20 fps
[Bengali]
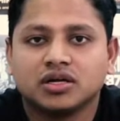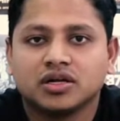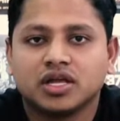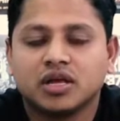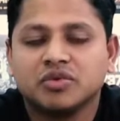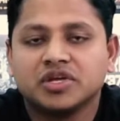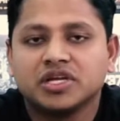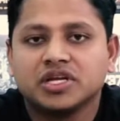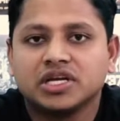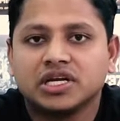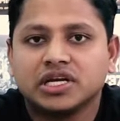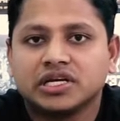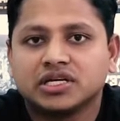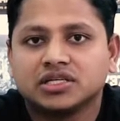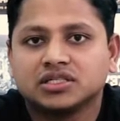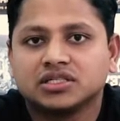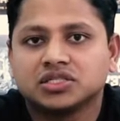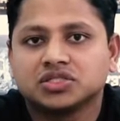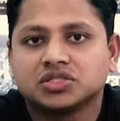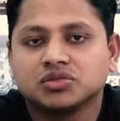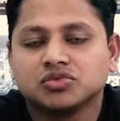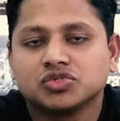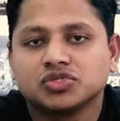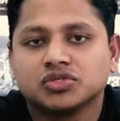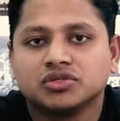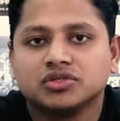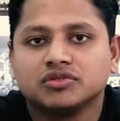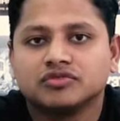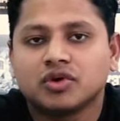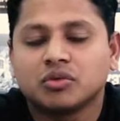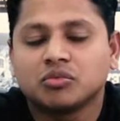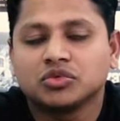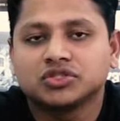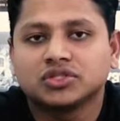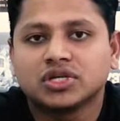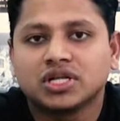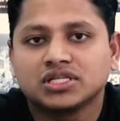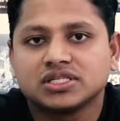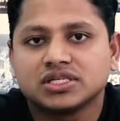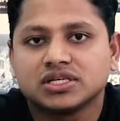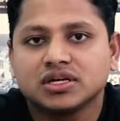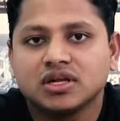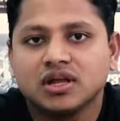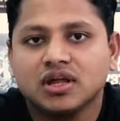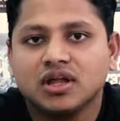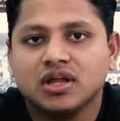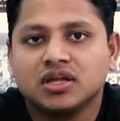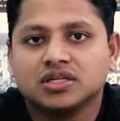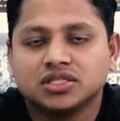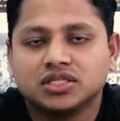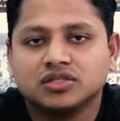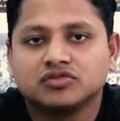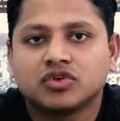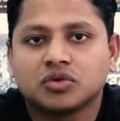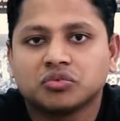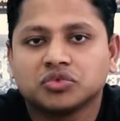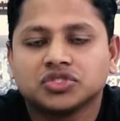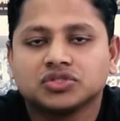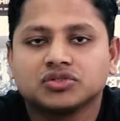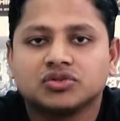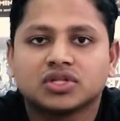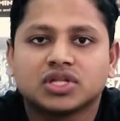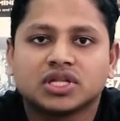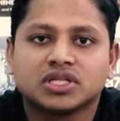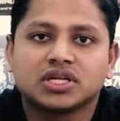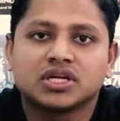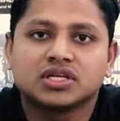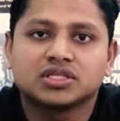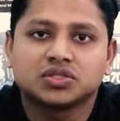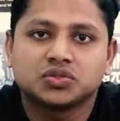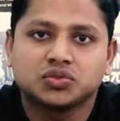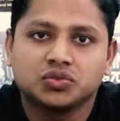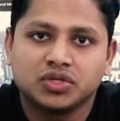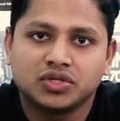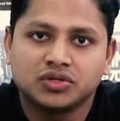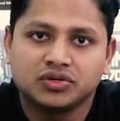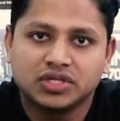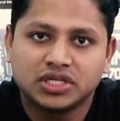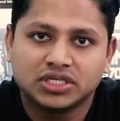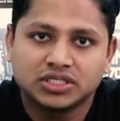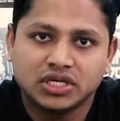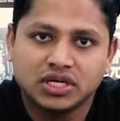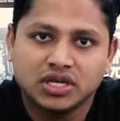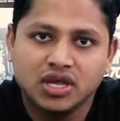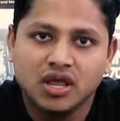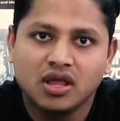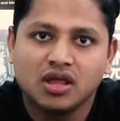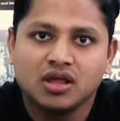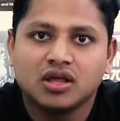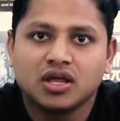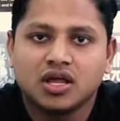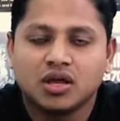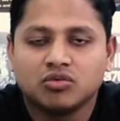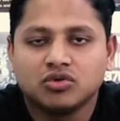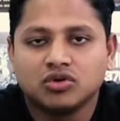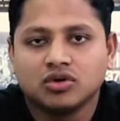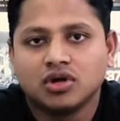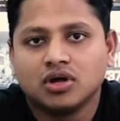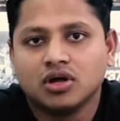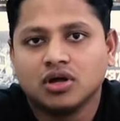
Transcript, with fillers: গেমিং রিলেটেড যে সমস্ত ইনফরমেশন আছে সেই ইনফরমেশনগুলো তাদের কাছে তুলে ধরতে চাই এবং